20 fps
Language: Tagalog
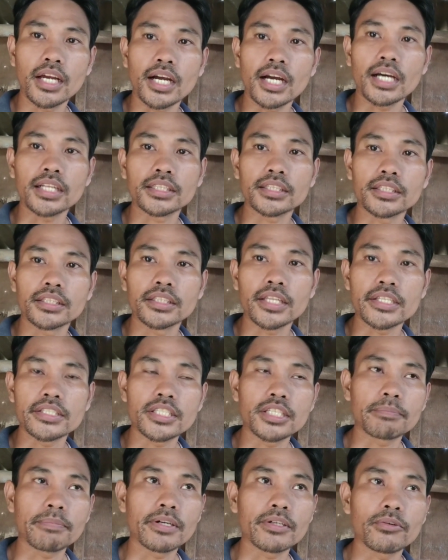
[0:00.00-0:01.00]
at
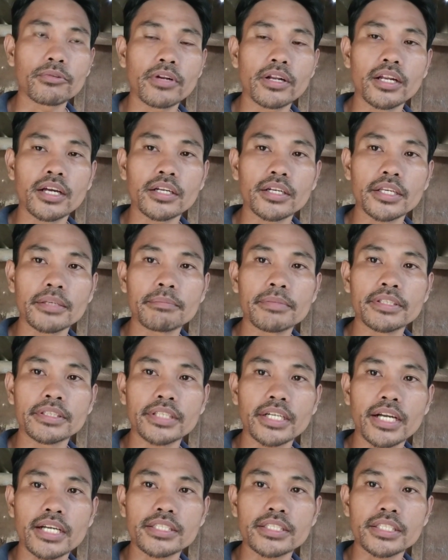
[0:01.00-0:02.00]
naisipan ko na lang na
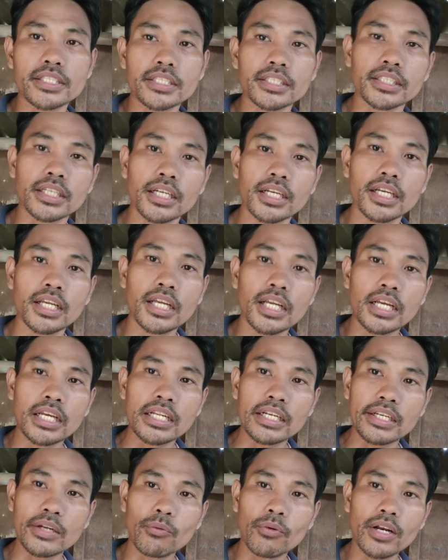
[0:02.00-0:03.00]
ibenta kasi
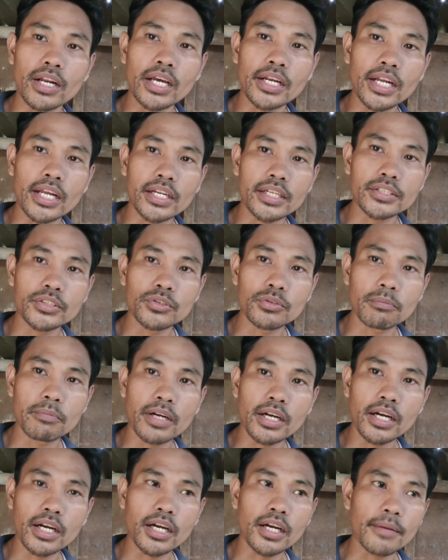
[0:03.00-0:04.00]
nawala na rin yung
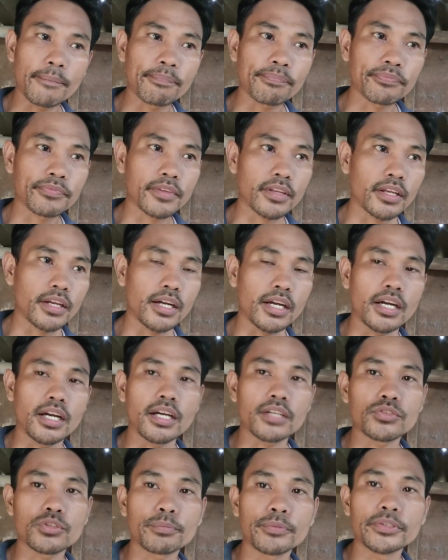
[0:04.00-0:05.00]
mga
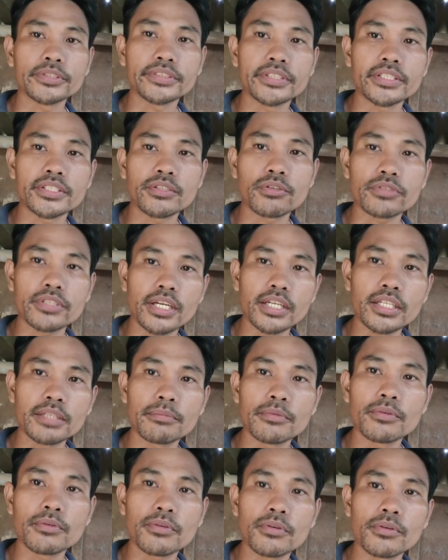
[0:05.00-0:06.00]
uh, supporters ko sa
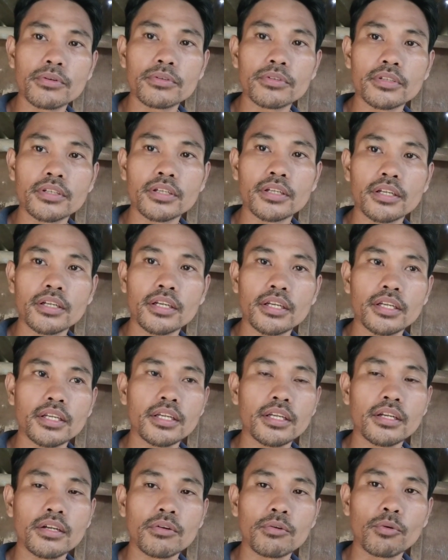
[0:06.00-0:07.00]
Limukon
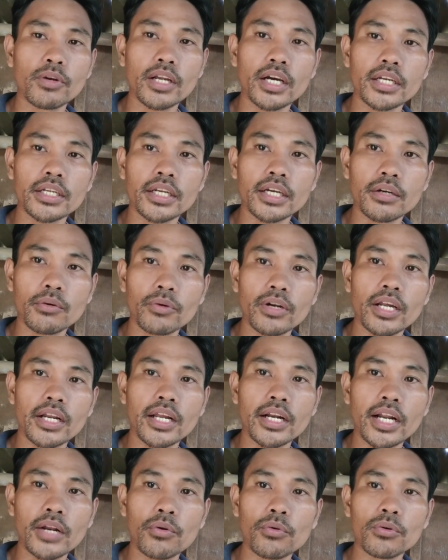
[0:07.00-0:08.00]
wala na wala
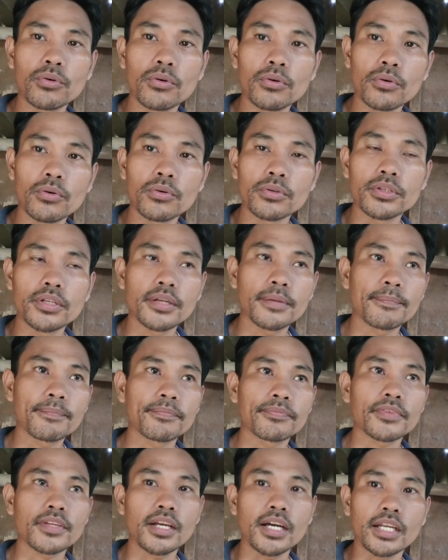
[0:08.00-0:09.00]
nang nanonood
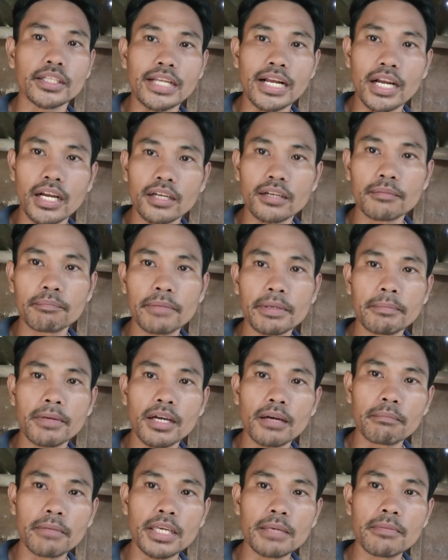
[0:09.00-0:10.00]
at ah, may
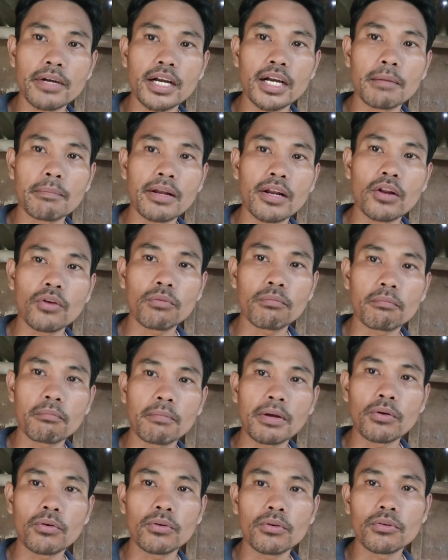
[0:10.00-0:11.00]
may mga
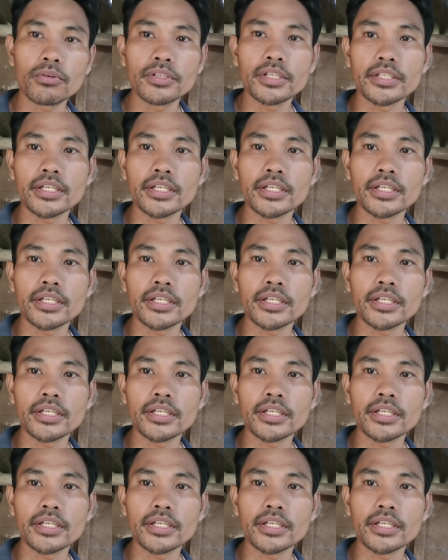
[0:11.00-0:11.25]
manonood